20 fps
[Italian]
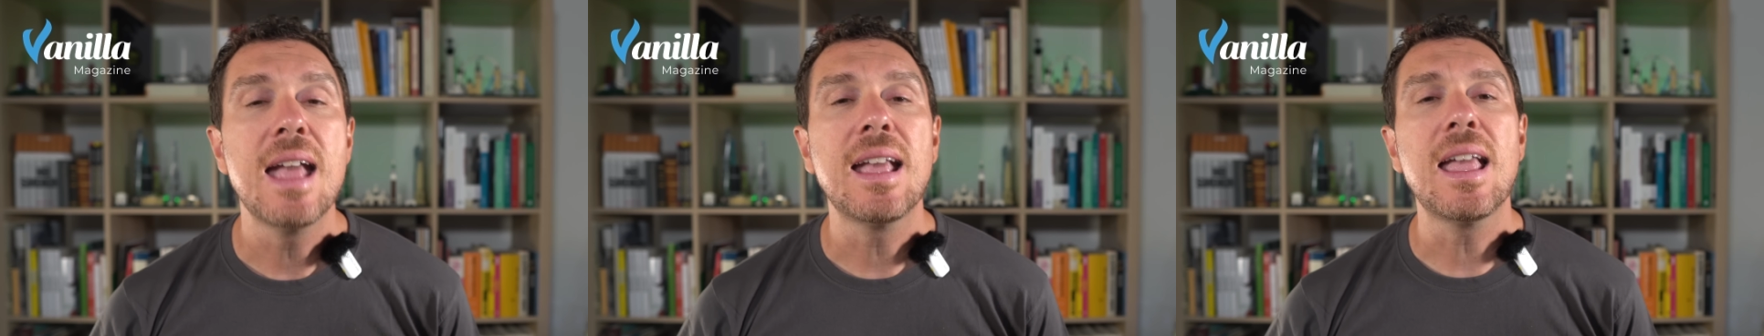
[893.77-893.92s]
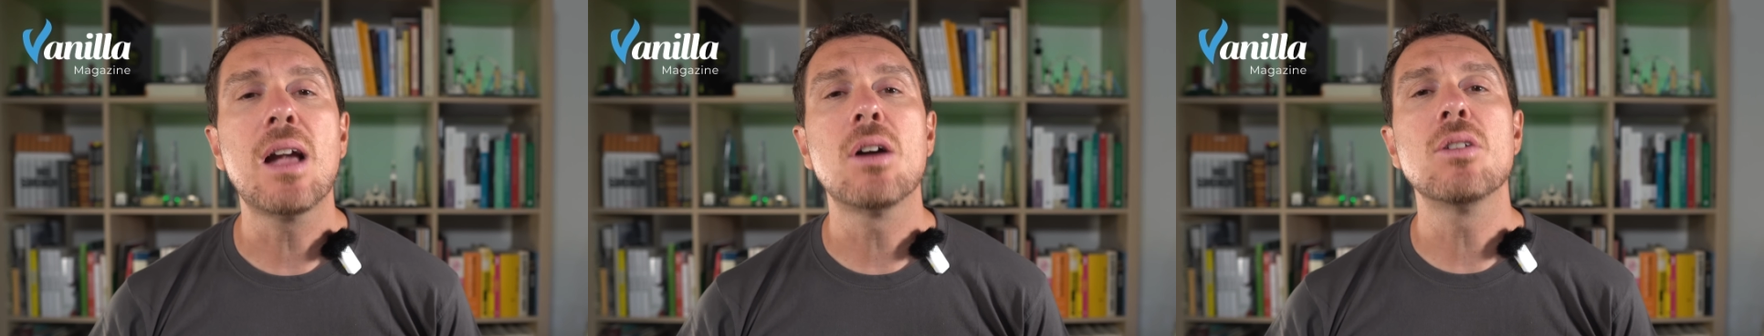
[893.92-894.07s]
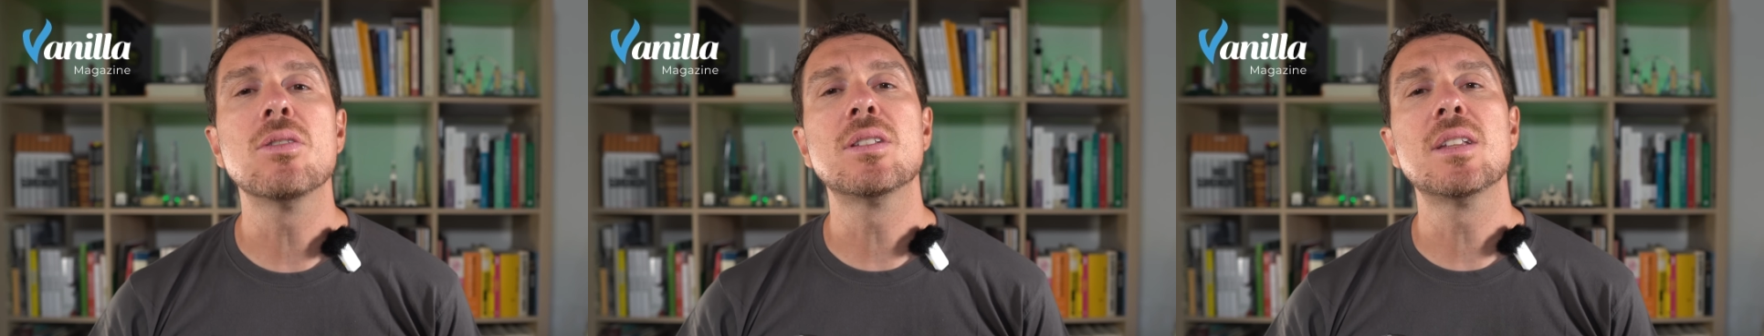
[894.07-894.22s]

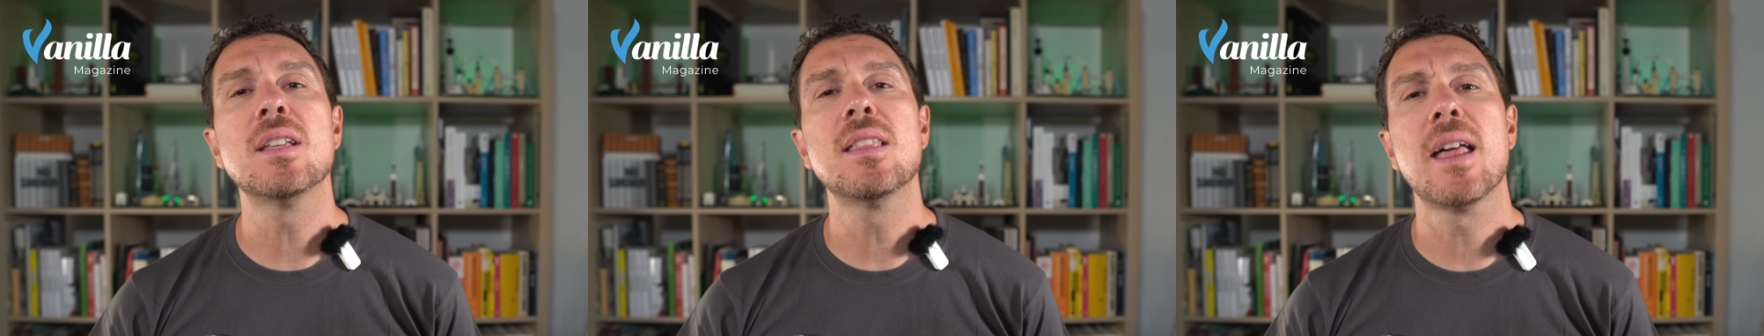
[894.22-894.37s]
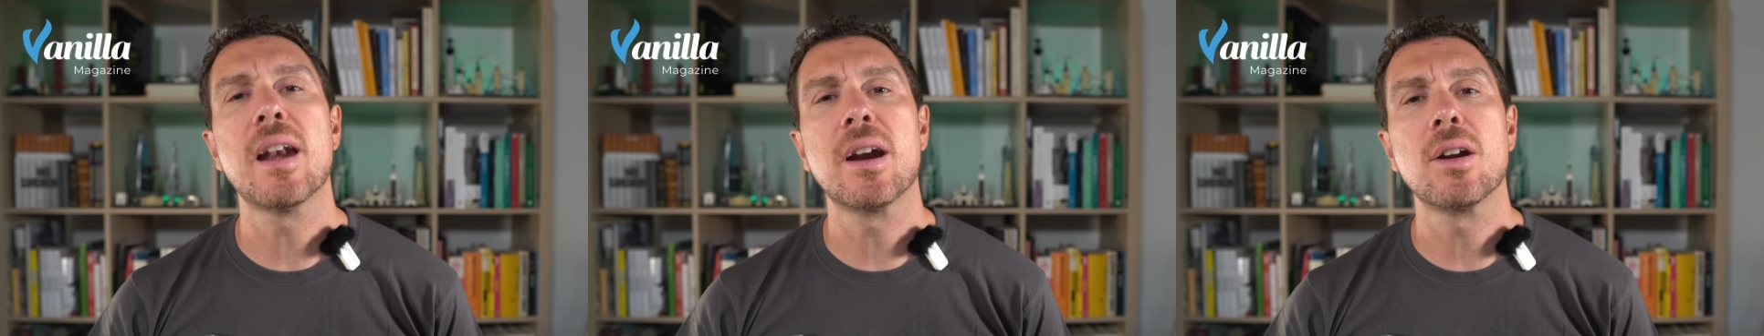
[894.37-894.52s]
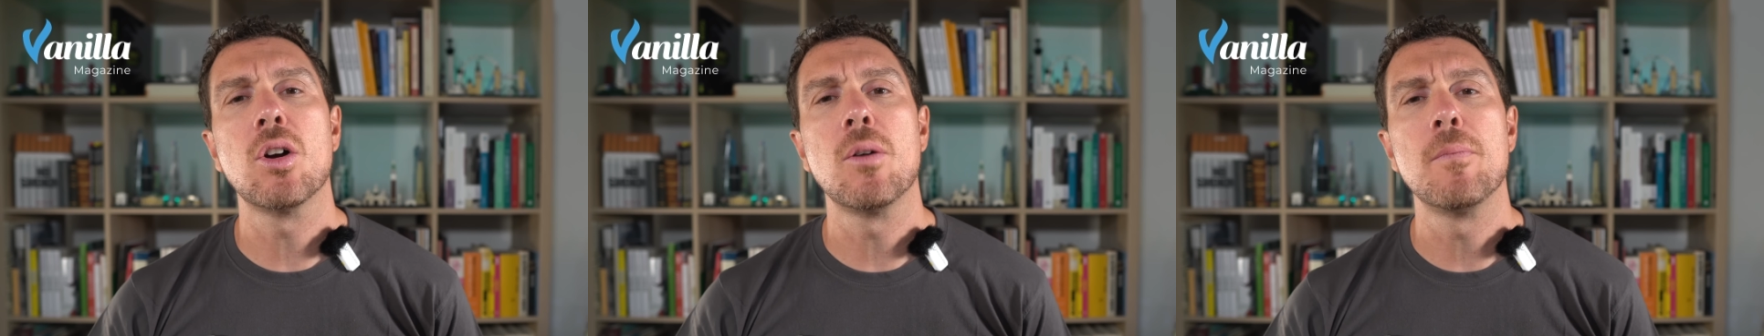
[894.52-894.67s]
che
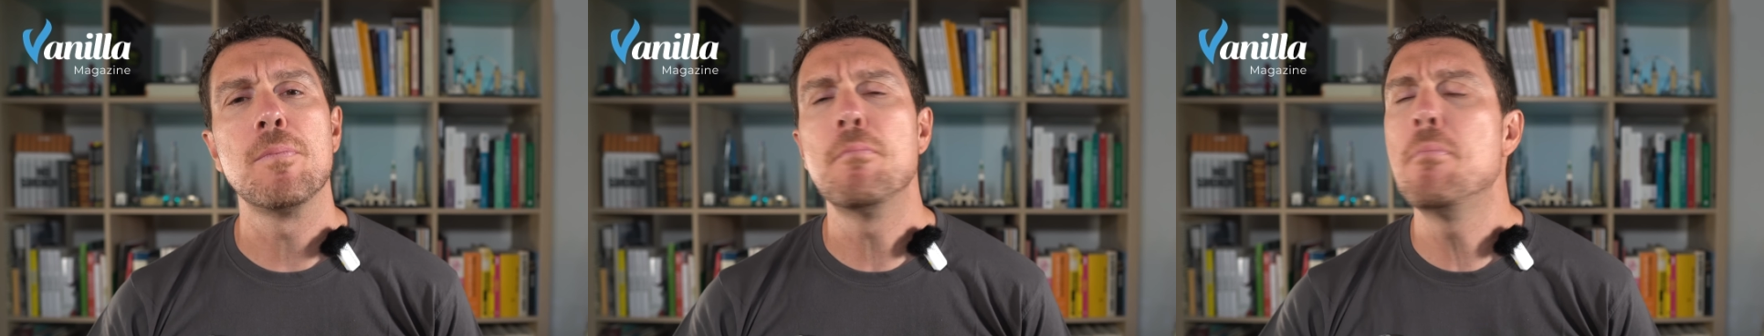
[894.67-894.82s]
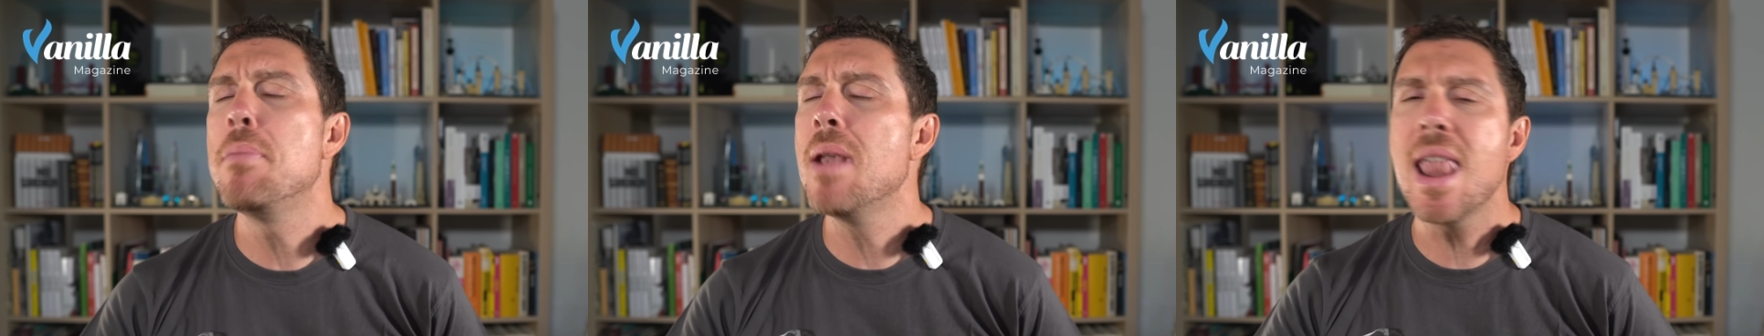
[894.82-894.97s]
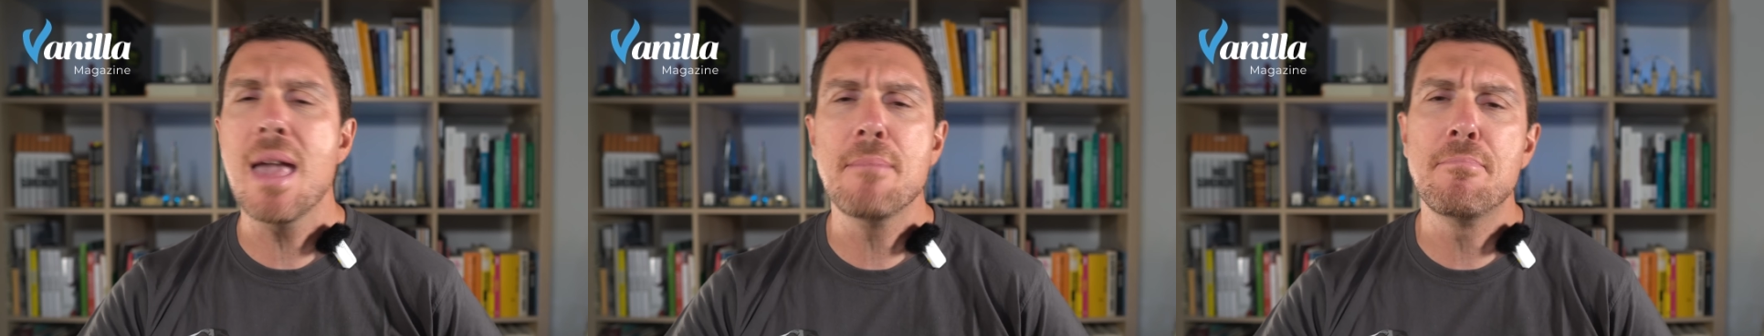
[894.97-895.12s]
considerano
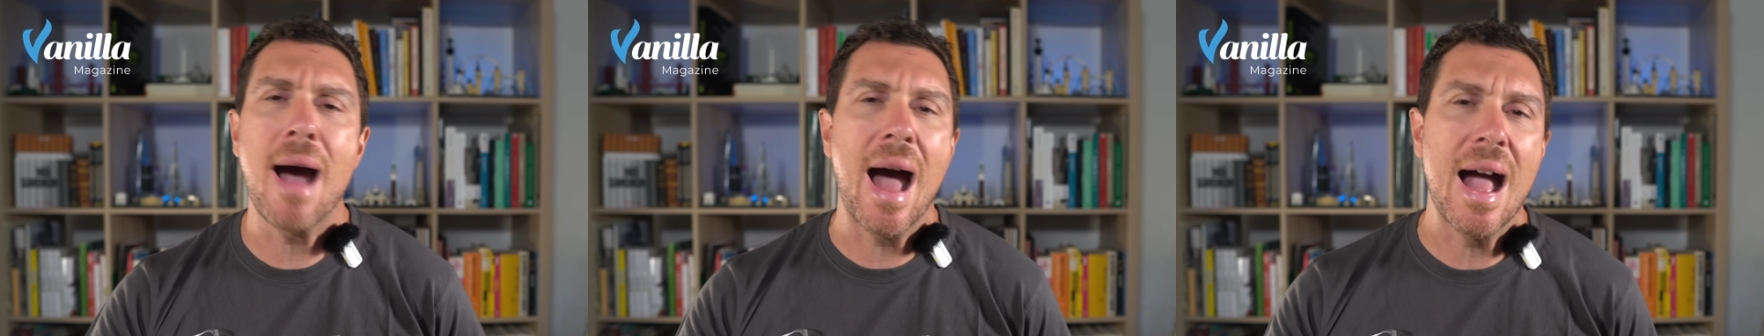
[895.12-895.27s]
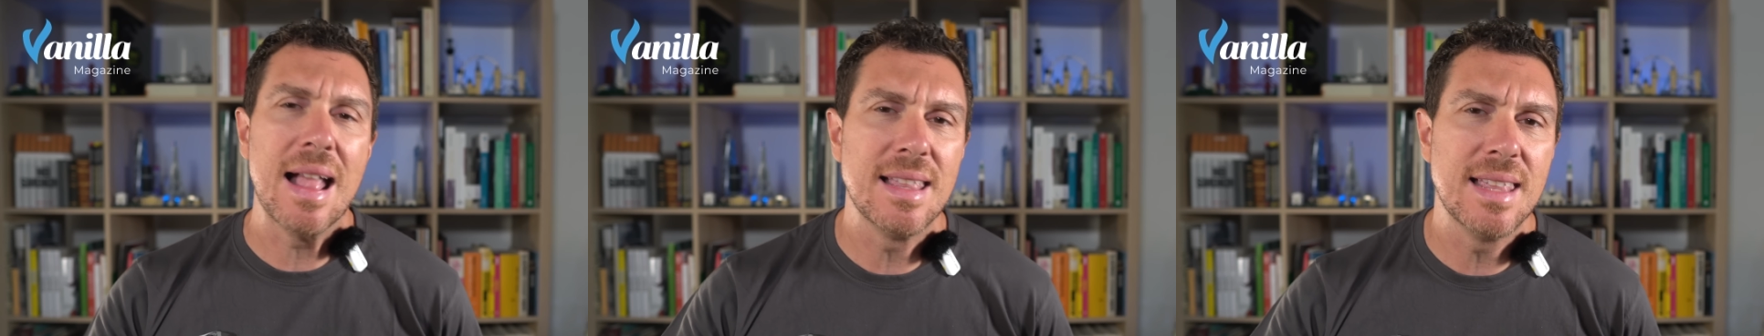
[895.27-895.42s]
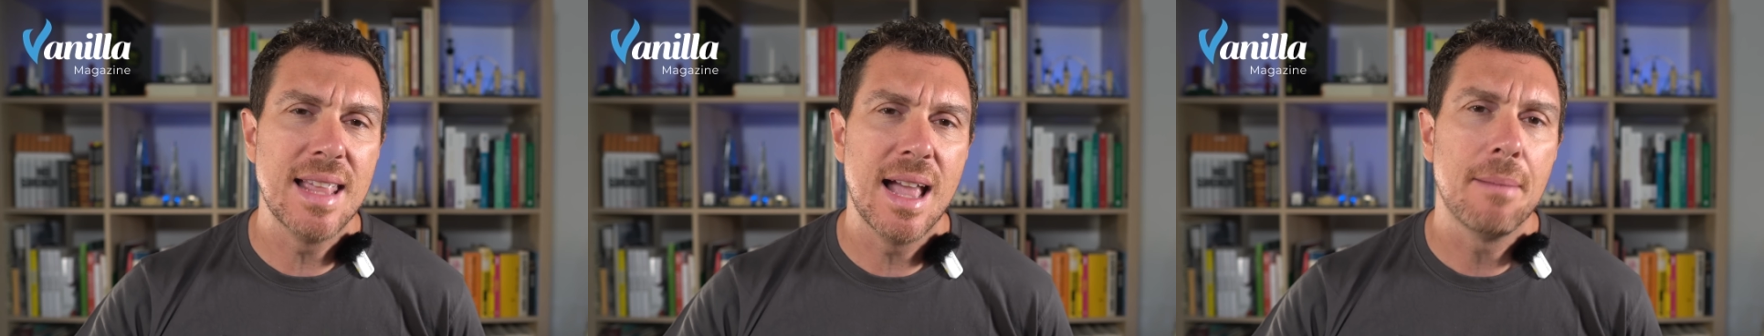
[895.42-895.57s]

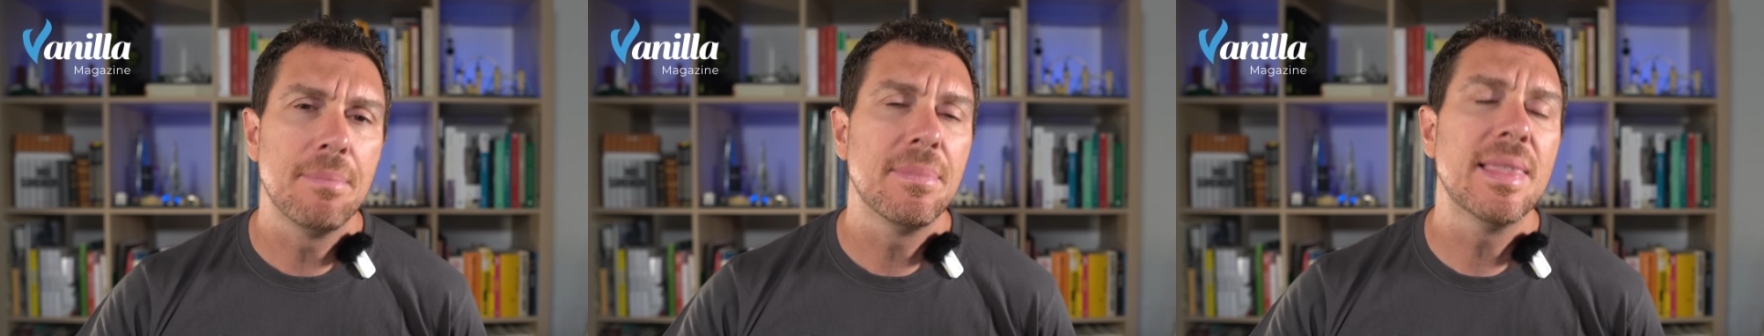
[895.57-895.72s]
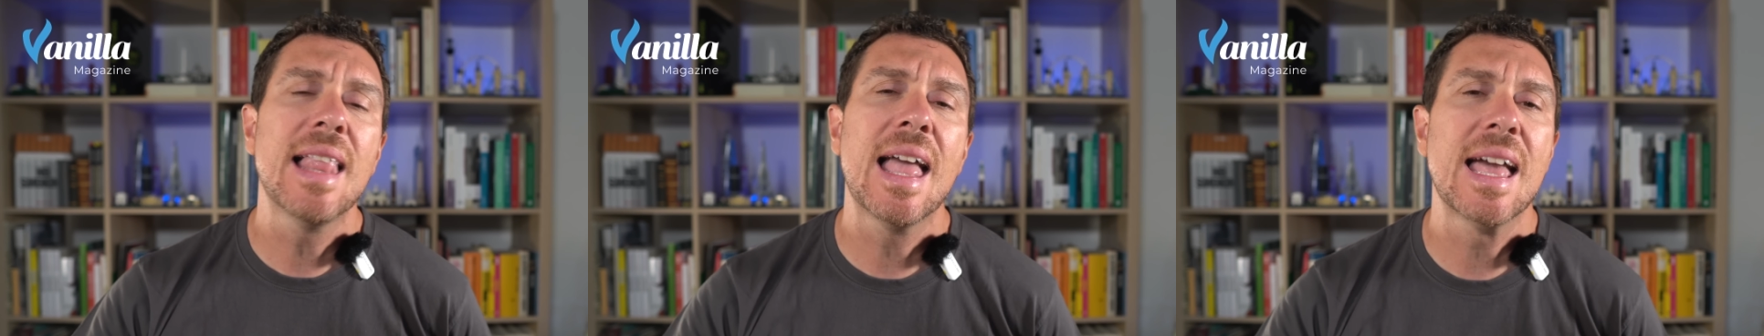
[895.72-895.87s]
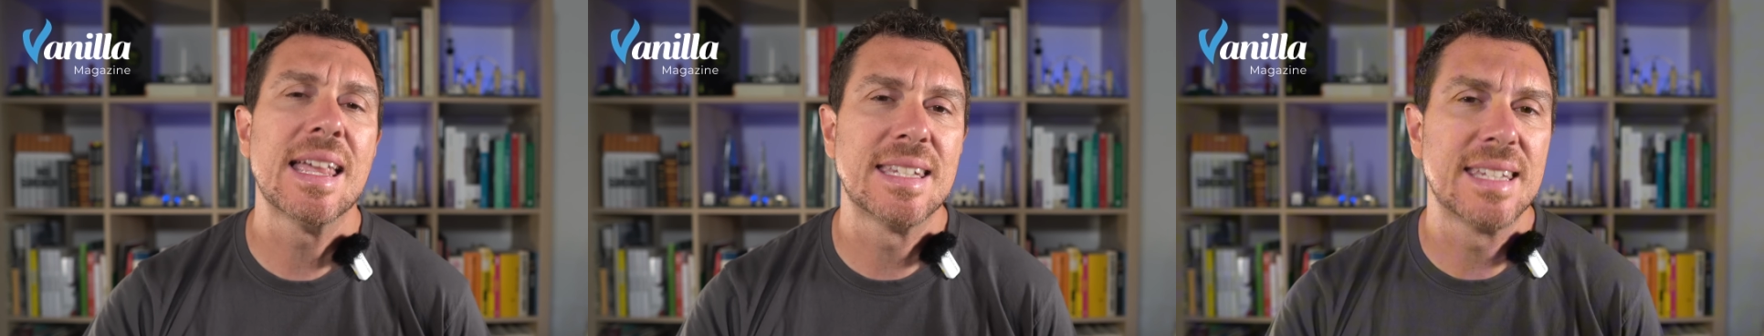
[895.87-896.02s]
plebaglia le